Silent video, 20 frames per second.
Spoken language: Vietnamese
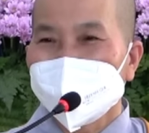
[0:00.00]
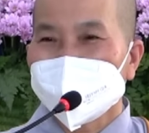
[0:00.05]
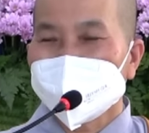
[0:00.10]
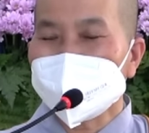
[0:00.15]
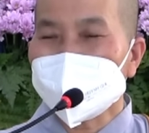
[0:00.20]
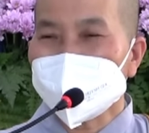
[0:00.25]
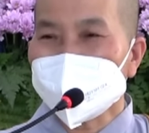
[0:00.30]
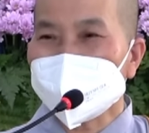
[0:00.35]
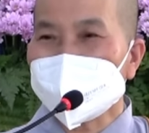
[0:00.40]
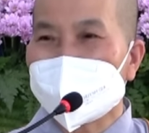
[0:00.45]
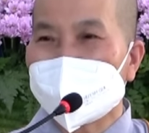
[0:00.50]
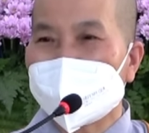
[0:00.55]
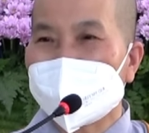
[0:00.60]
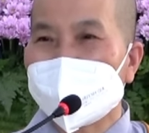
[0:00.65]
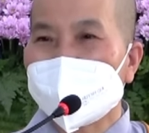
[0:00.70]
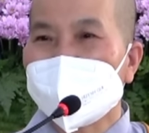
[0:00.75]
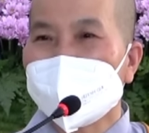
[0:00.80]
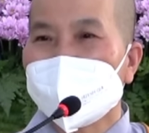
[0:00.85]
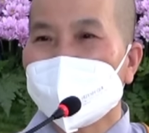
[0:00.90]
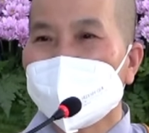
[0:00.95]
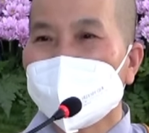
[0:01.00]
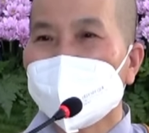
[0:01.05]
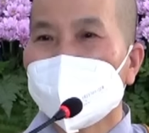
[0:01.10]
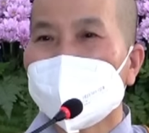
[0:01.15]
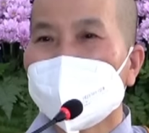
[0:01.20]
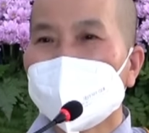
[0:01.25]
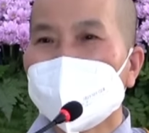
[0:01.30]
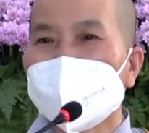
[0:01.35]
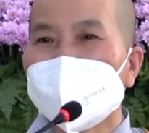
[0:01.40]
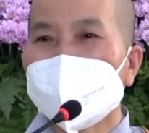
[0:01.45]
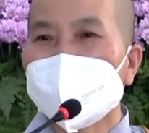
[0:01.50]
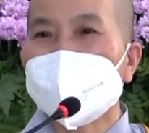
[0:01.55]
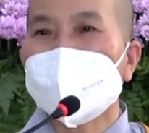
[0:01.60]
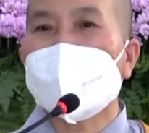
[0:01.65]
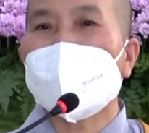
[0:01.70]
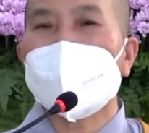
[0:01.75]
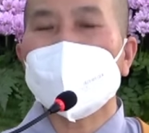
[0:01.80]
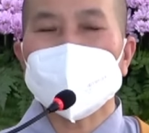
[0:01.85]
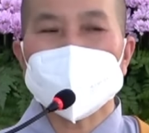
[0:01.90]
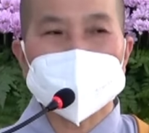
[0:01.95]
nhưng mà
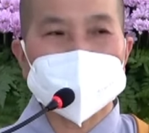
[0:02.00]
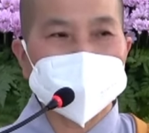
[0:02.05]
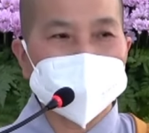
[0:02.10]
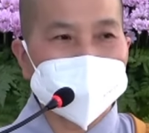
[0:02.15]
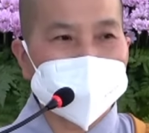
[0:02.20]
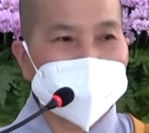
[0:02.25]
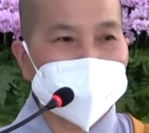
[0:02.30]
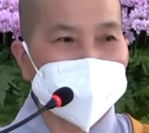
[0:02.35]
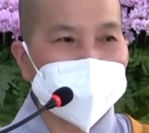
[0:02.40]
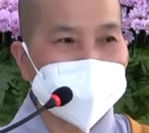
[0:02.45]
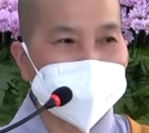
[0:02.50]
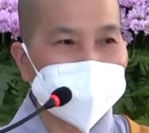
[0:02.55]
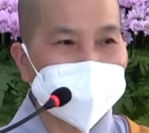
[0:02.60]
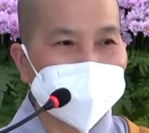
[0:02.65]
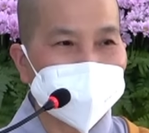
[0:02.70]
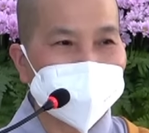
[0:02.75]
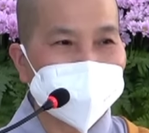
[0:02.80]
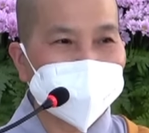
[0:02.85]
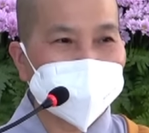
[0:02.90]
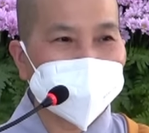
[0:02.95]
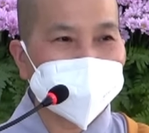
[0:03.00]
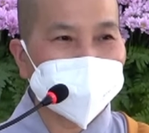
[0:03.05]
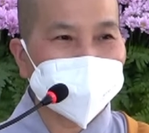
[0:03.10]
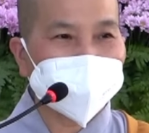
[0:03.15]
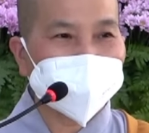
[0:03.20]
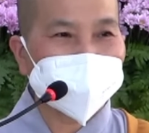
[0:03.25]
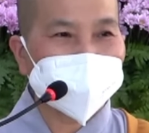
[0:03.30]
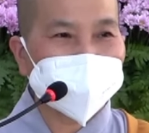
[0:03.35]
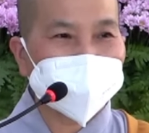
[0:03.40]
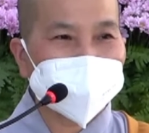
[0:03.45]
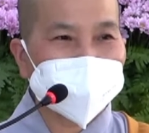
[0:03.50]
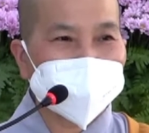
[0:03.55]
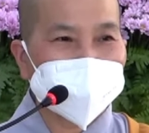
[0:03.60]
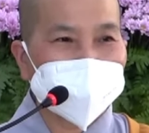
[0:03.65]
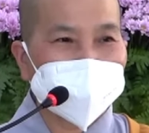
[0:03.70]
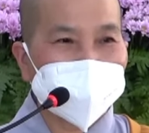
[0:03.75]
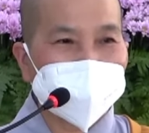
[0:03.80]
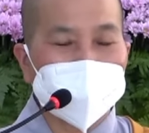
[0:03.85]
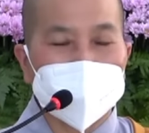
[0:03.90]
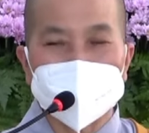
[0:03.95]
ngộ được gì?
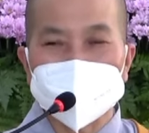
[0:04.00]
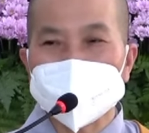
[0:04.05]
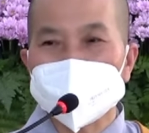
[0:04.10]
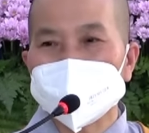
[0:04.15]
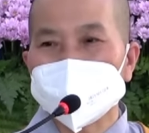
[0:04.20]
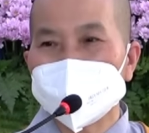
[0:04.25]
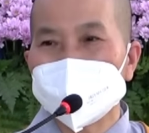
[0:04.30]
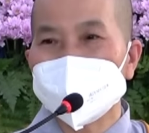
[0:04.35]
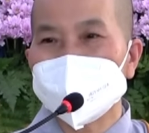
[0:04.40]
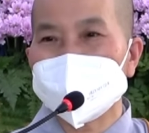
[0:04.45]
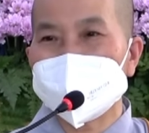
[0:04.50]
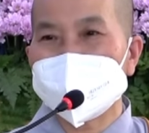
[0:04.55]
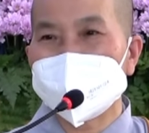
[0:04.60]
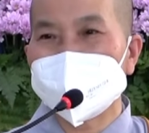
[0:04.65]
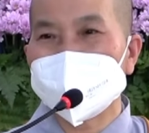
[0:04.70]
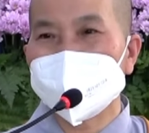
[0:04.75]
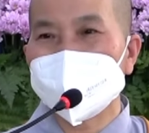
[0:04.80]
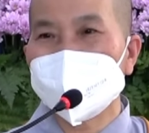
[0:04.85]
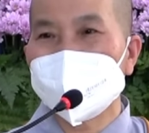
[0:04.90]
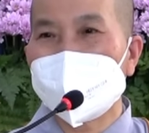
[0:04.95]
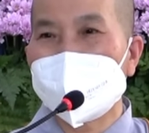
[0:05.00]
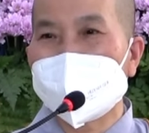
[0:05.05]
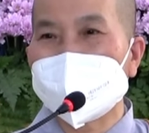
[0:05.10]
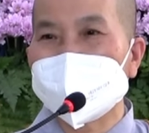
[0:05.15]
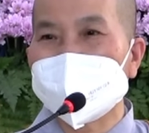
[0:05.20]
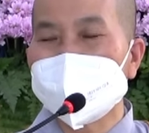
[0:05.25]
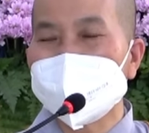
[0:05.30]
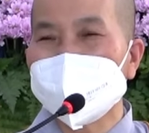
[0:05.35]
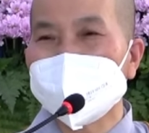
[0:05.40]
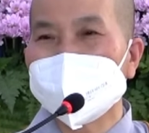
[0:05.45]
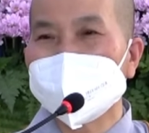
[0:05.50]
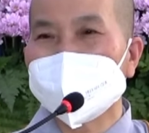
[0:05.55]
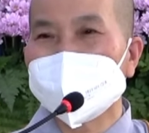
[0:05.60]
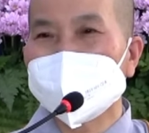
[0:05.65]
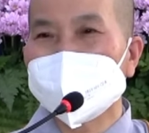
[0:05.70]
Ngộ được điều gì? Qua cái